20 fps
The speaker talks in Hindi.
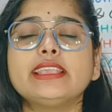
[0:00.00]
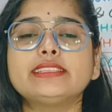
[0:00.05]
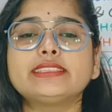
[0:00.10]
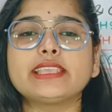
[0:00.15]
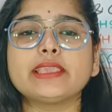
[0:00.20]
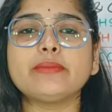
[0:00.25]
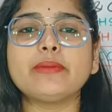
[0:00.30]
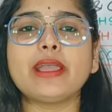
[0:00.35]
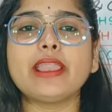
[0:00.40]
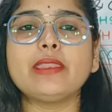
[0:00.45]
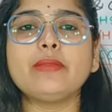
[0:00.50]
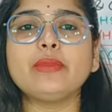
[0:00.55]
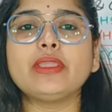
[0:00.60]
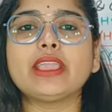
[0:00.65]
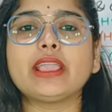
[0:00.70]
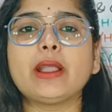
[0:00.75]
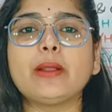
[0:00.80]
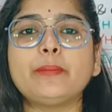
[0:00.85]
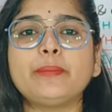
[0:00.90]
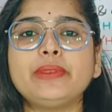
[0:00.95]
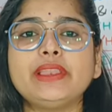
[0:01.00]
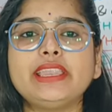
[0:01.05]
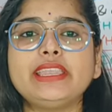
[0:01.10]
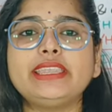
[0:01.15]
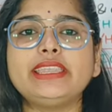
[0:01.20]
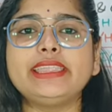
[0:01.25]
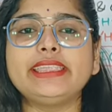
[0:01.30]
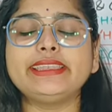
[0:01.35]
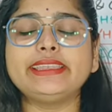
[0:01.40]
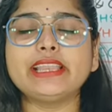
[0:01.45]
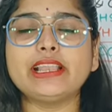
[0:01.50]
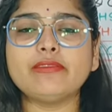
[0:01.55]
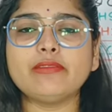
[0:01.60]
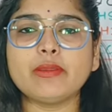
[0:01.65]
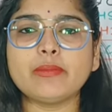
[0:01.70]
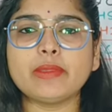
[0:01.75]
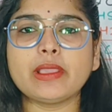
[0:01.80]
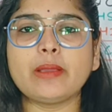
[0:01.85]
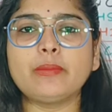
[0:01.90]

इसके बारे में कंप्लीट डिटेल में,